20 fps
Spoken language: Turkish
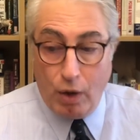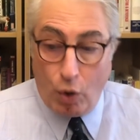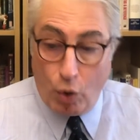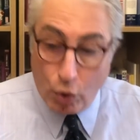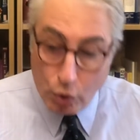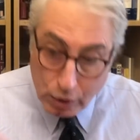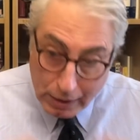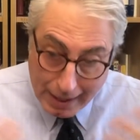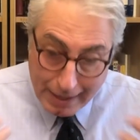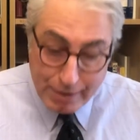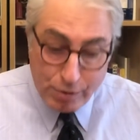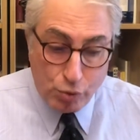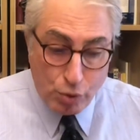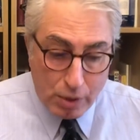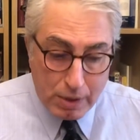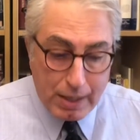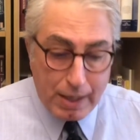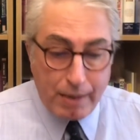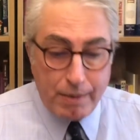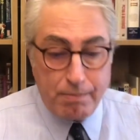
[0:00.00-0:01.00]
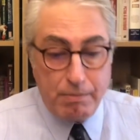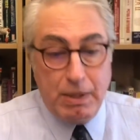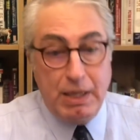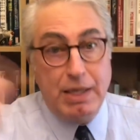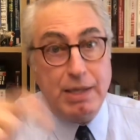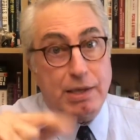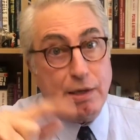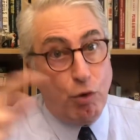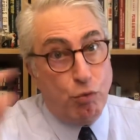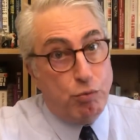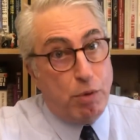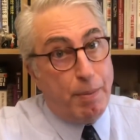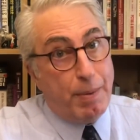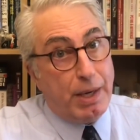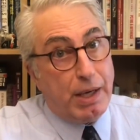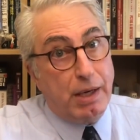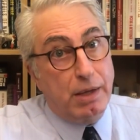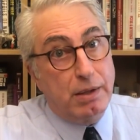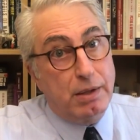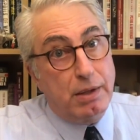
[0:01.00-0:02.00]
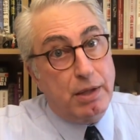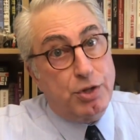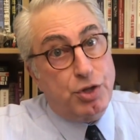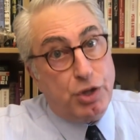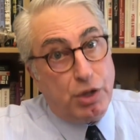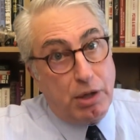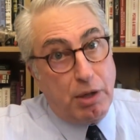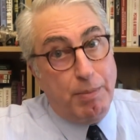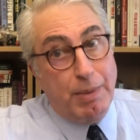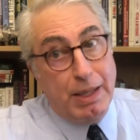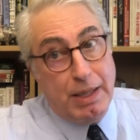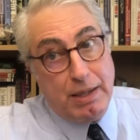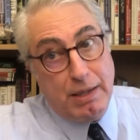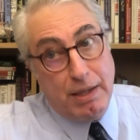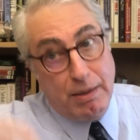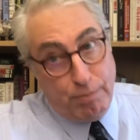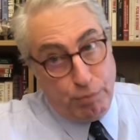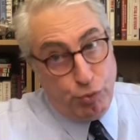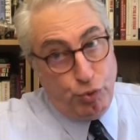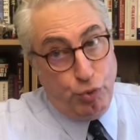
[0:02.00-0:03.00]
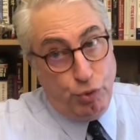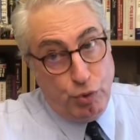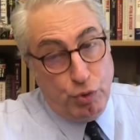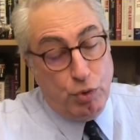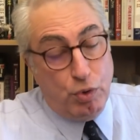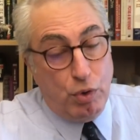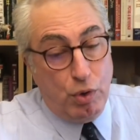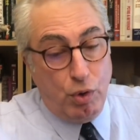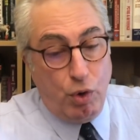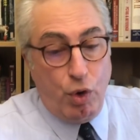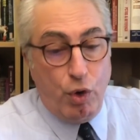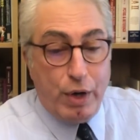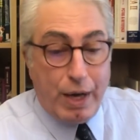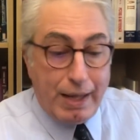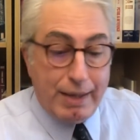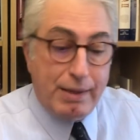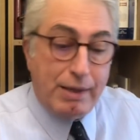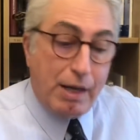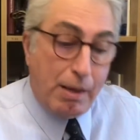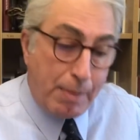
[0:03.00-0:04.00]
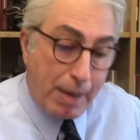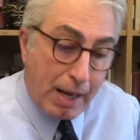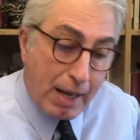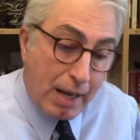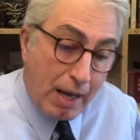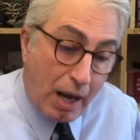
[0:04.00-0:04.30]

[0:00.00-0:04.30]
Ondan sonra Milli Savunma Bakanı'nın açıklamalarını bugün öğrendik ama